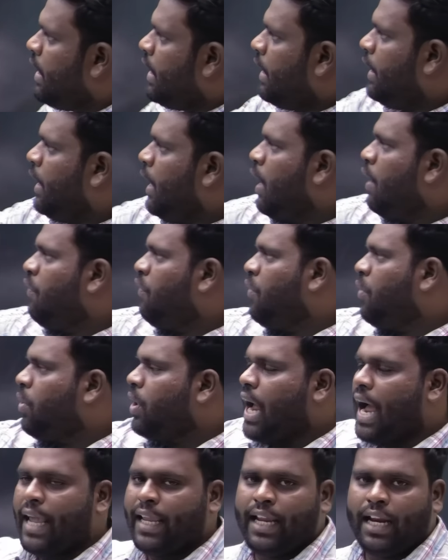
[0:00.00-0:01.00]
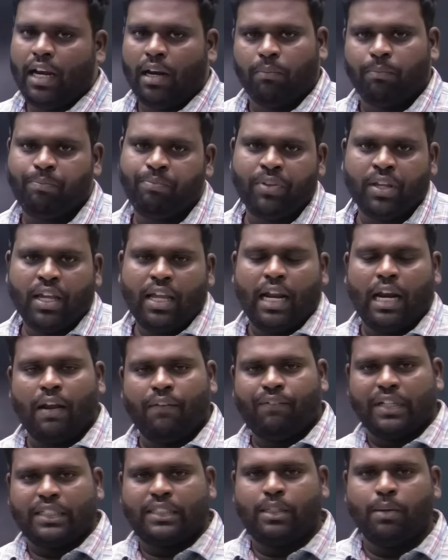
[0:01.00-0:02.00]
டே ஃபோர் ஐஎன்எம் ஏன்னா
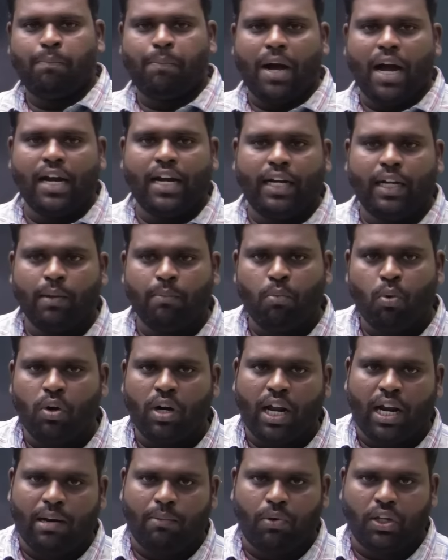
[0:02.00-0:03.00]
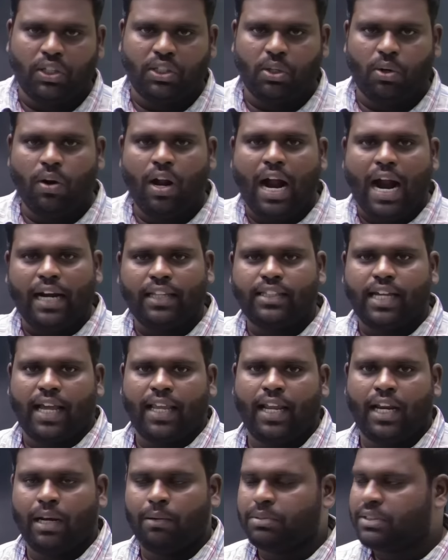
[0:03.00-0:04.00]
ஃபர்ஸ்ட் பாலிட்டி மூணு நாளில் முடிஞ்சிடும் அடுத்து
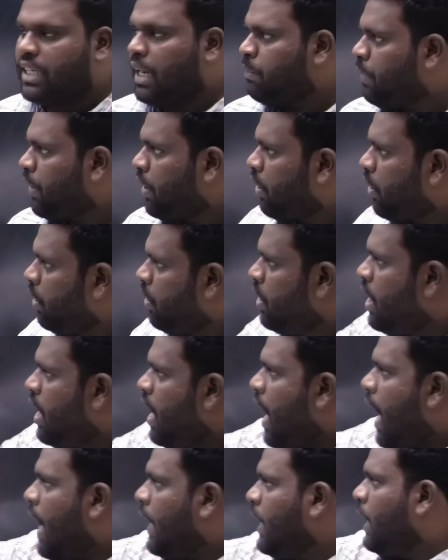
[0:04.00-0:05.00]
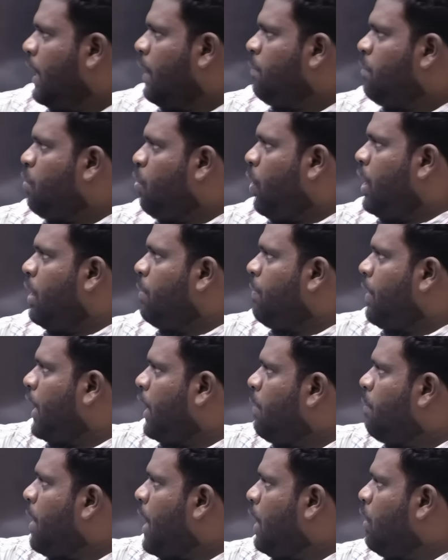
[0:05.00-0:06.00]
ஐஎன்எம் ஸ்டார்ட் பண்றோம் ஐஎன்எம் ஒன்று
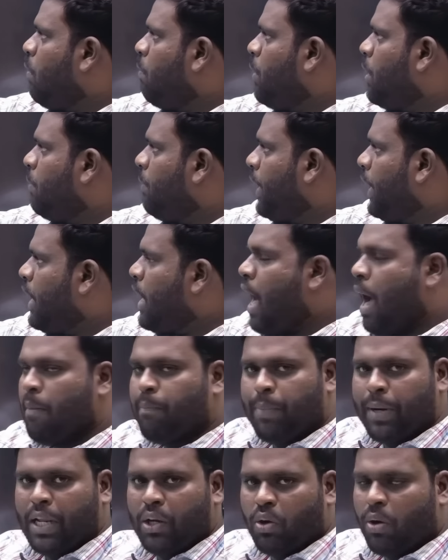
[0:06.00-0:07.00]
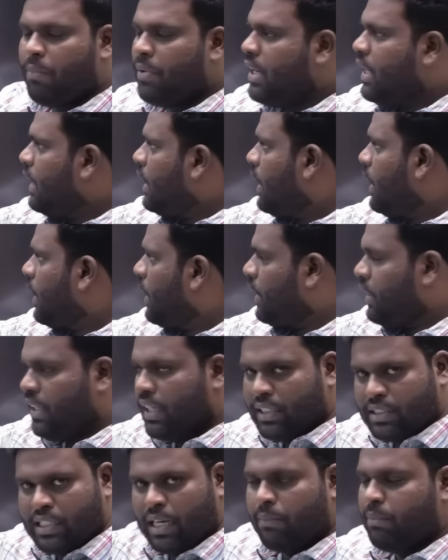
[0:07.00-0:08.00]
பாருங்க மார்னிங் ஒன்பது மணிக்கு அப்படியே ரோமன் லெட்டர்ல இருக்கிறது
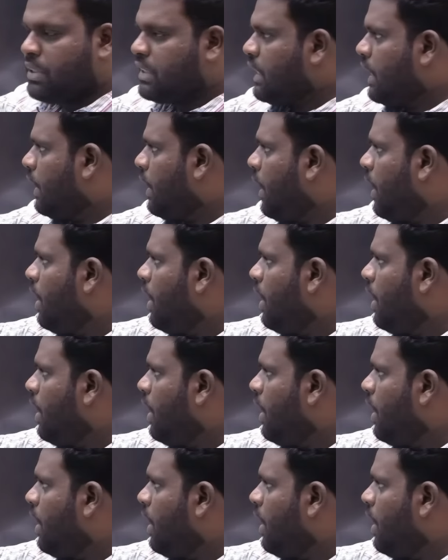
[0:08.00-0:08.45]
சிலபஸ்ல தான்